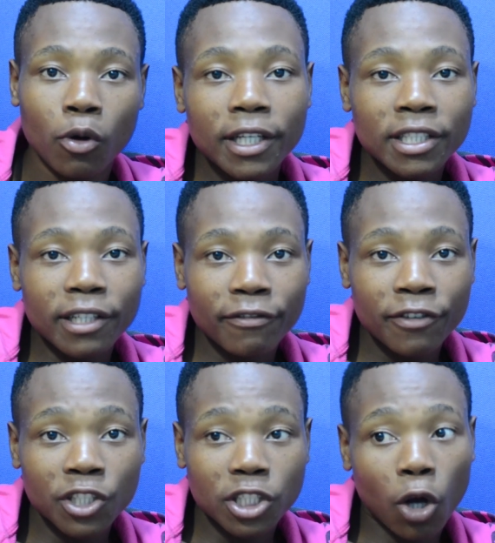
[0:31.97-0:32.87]

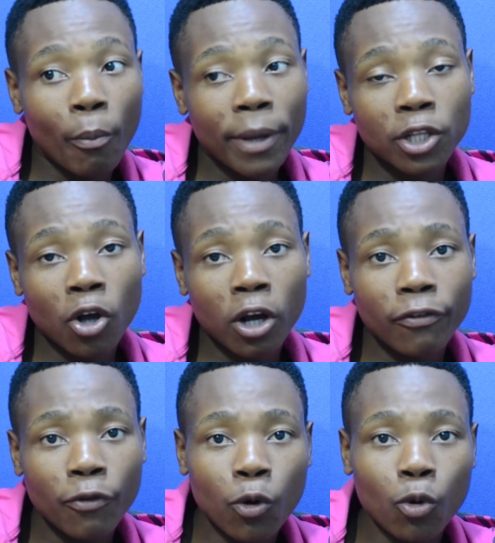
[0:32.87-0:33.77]
entrevista ou melhor,
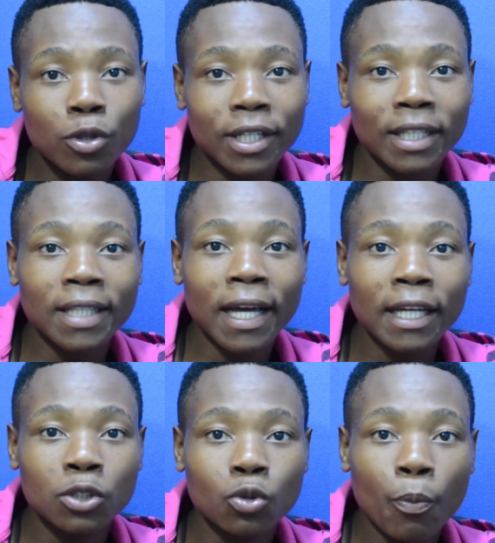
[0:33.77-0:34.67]
foi
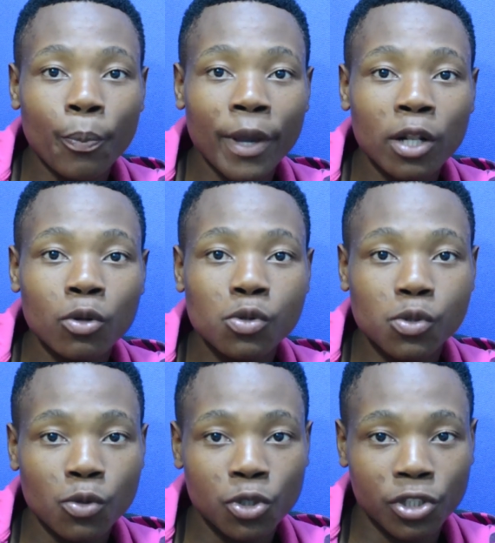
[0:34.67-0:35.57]
contratado pelo
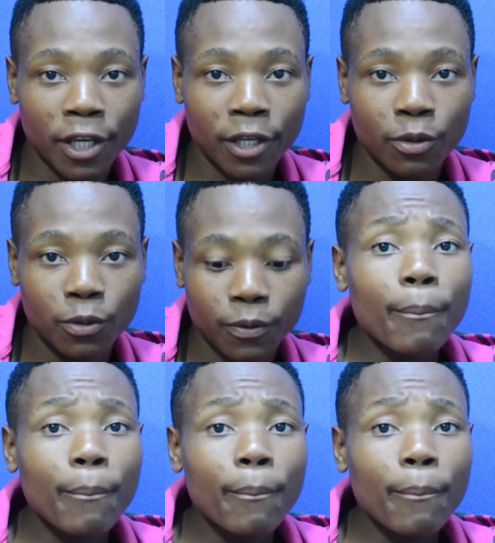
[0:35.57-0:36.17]
sujeito